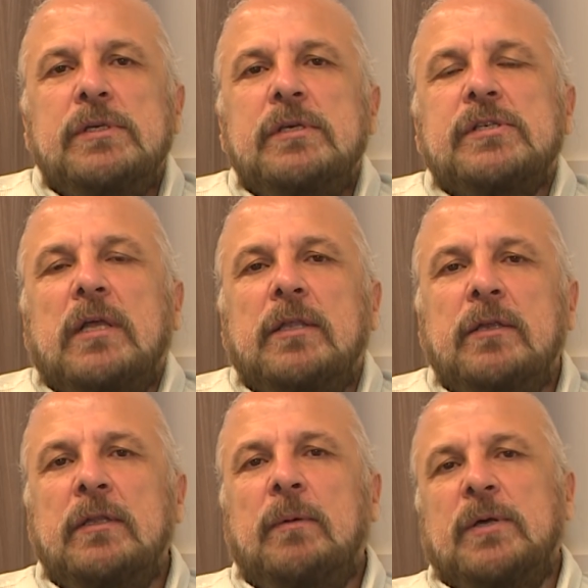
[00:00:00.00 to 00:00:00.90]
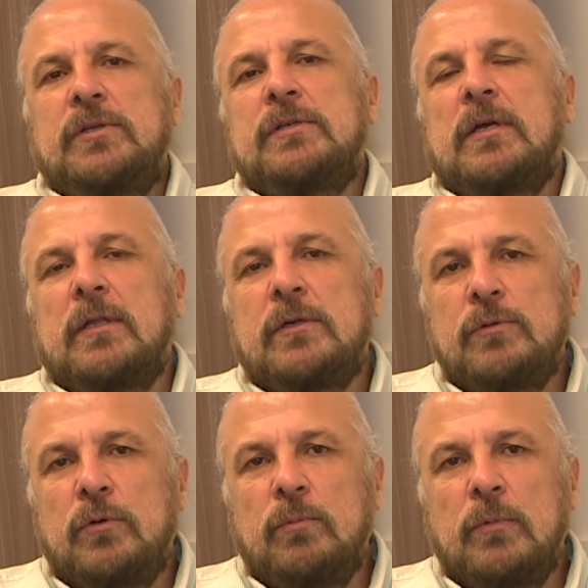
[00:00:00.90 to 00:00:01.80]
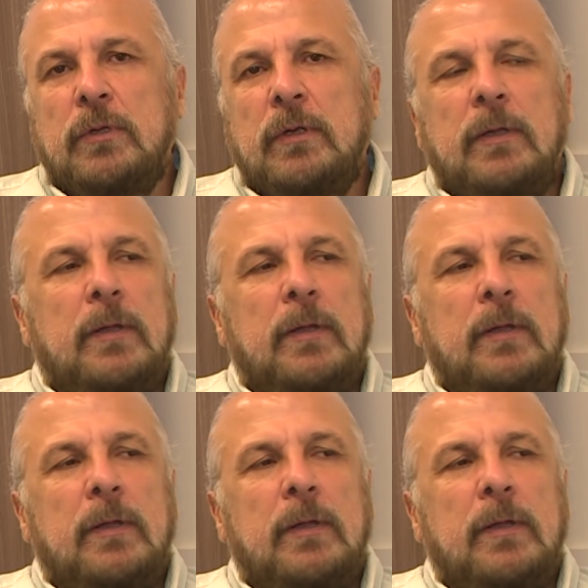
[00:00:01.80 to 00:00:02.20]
insanların da başlayacaklar sorumluluğu.